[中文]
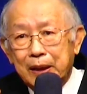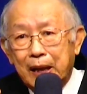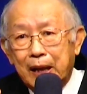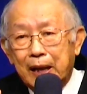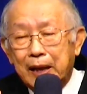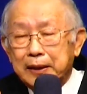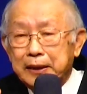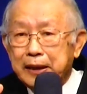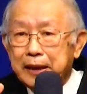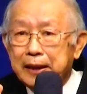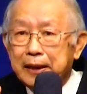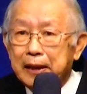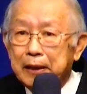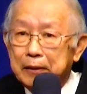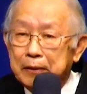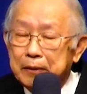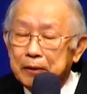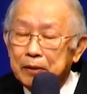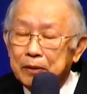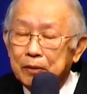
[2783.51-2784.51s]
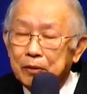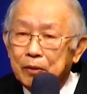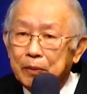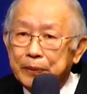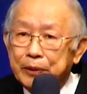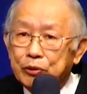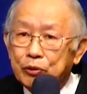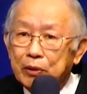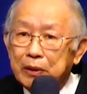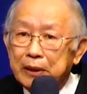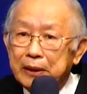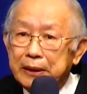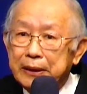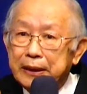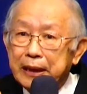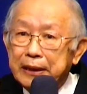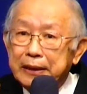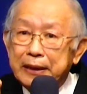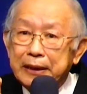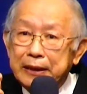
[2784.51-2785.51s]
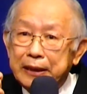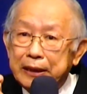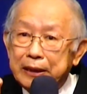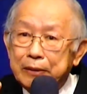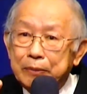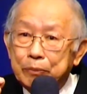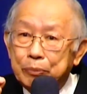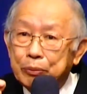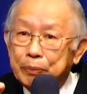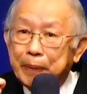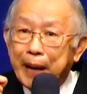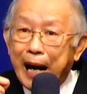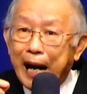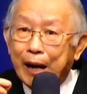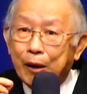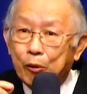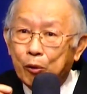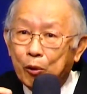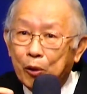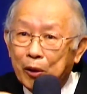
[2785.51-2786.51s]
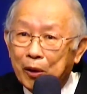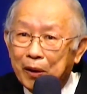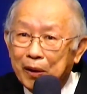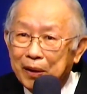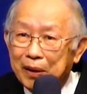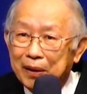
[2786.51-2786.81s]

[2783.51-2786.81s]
而且呢，我们说真金不怕火，